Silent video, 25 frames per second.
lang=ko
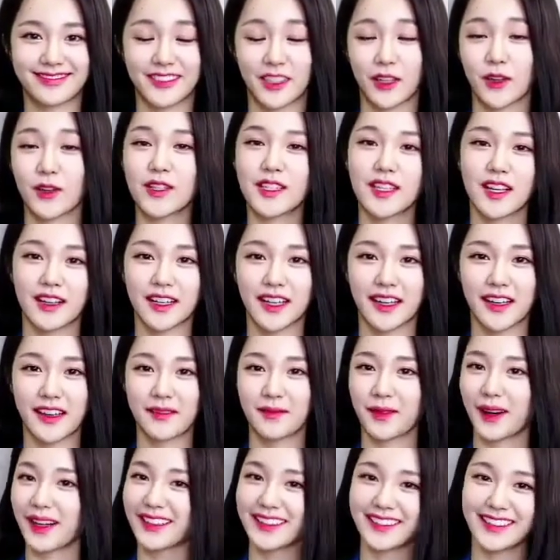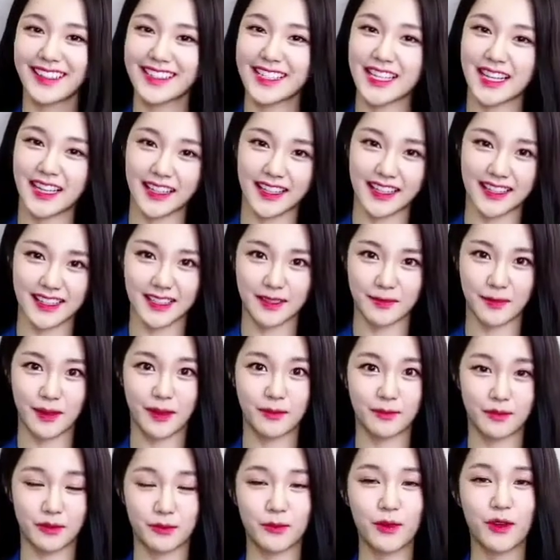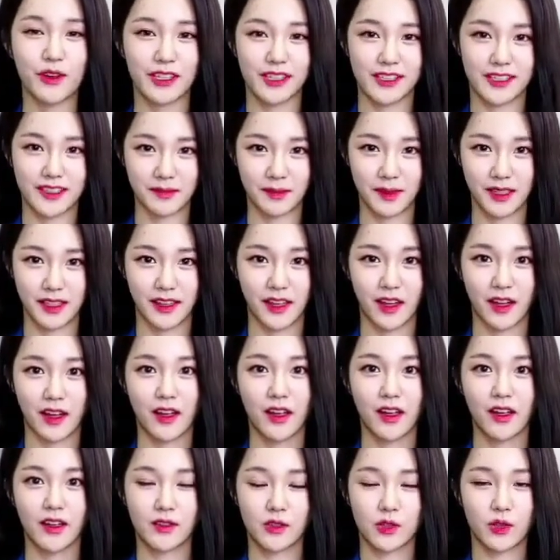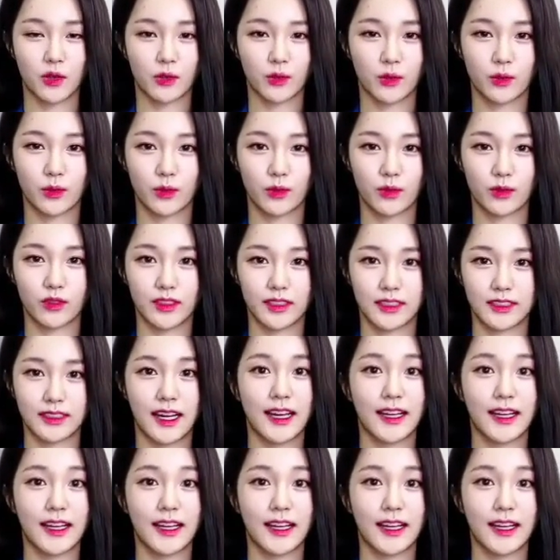더 이상의 말은 하지 않겠지만 분명히 있습니다. 저도 그